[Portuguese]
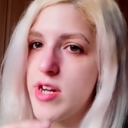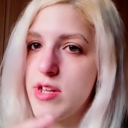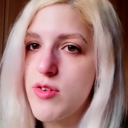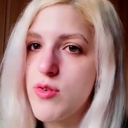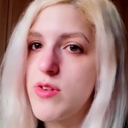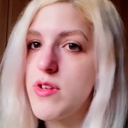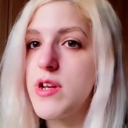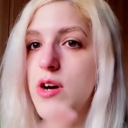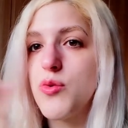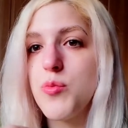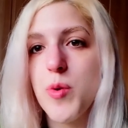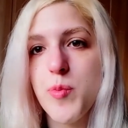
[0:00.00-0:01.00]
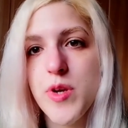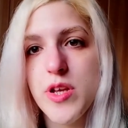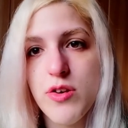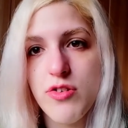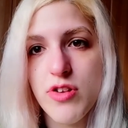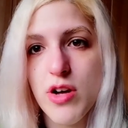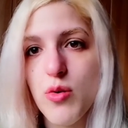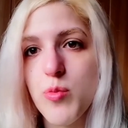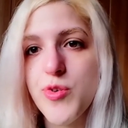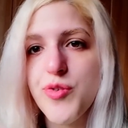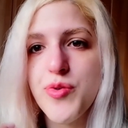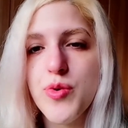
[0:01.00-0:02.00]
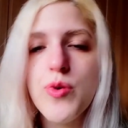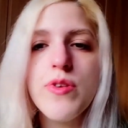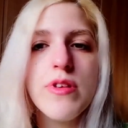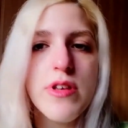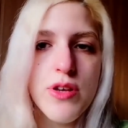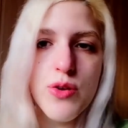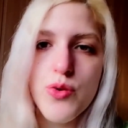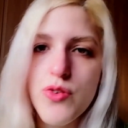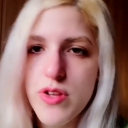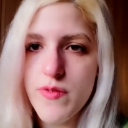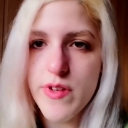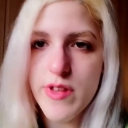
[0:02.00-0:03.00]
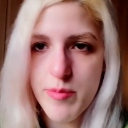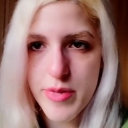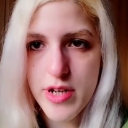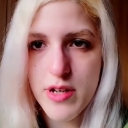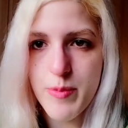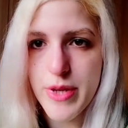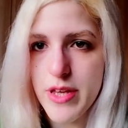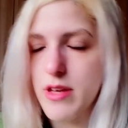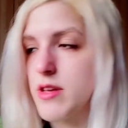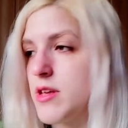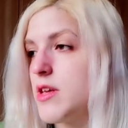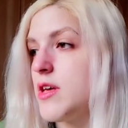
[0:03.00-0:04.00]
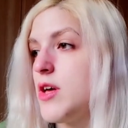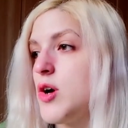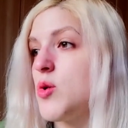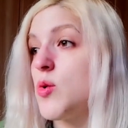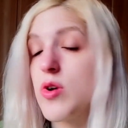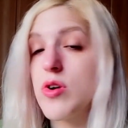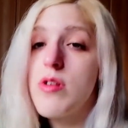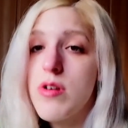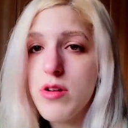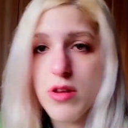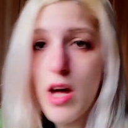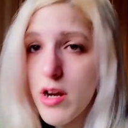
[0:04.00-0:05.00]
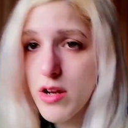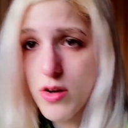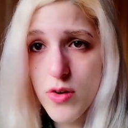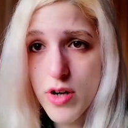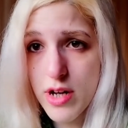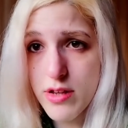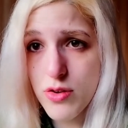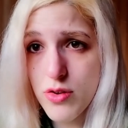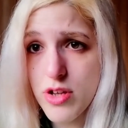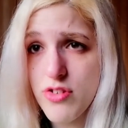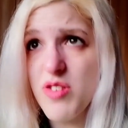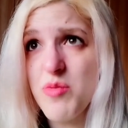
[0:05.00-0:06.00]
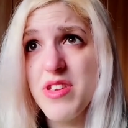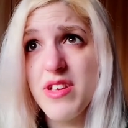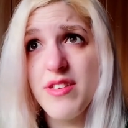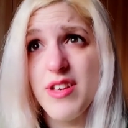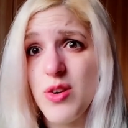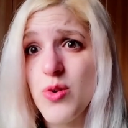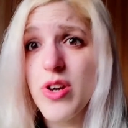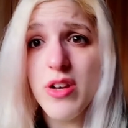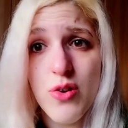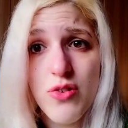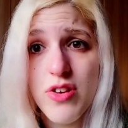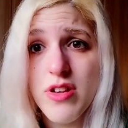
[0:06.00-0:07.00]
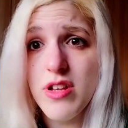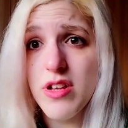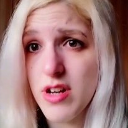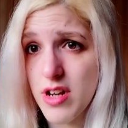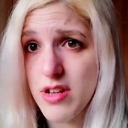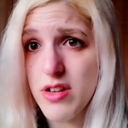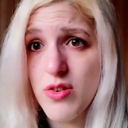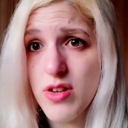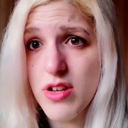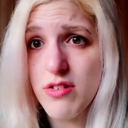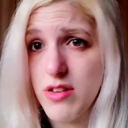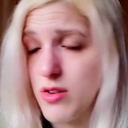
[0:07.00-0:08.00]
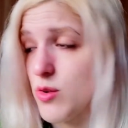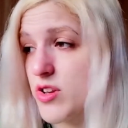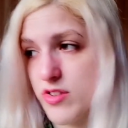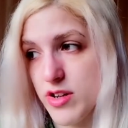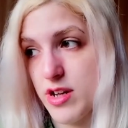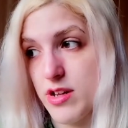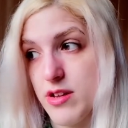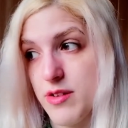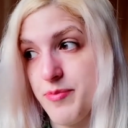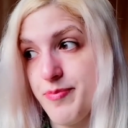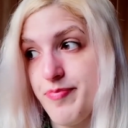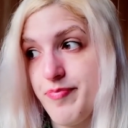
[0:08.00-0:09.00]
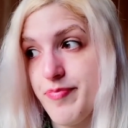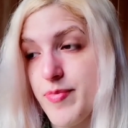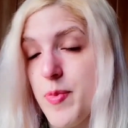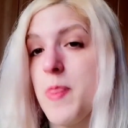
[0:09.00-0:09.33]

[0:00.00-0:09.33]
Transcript: estava a introduzir algumas opiniões de algumas pessoas e inclusive também a minha. O que, claro que não agrada a toda a gente, mas é assim, o que é que hoje em dia agrada a toda a gente? Eu acho que nada.